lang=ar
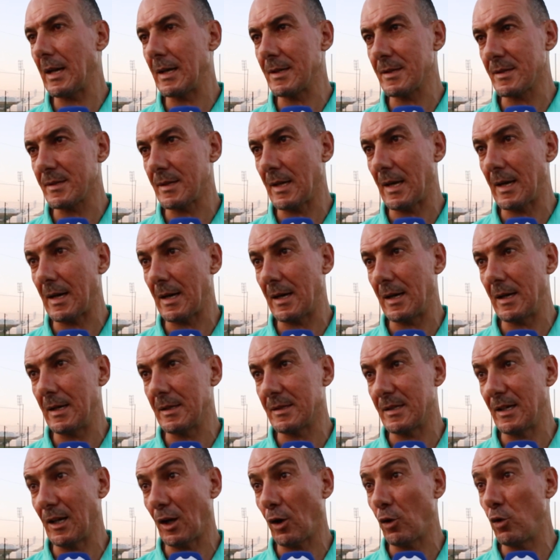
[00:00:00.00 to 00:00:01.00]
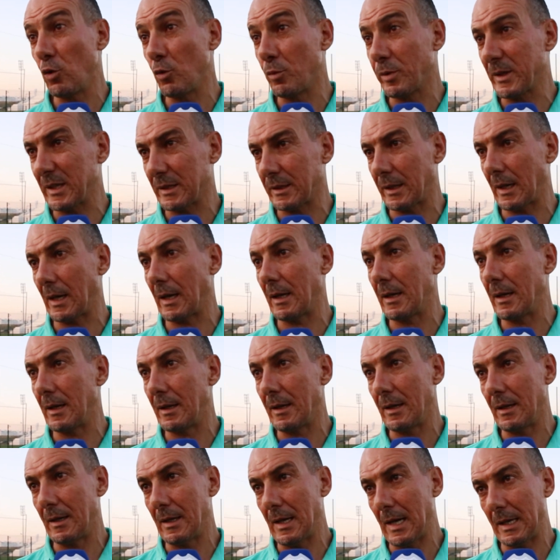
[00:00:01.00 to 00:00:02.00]
الانصار اللي تنقلوا بكثره
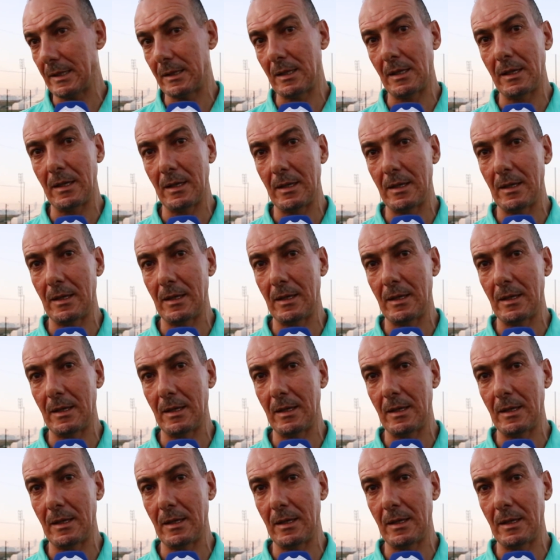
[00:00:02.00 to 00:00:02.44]
لهذا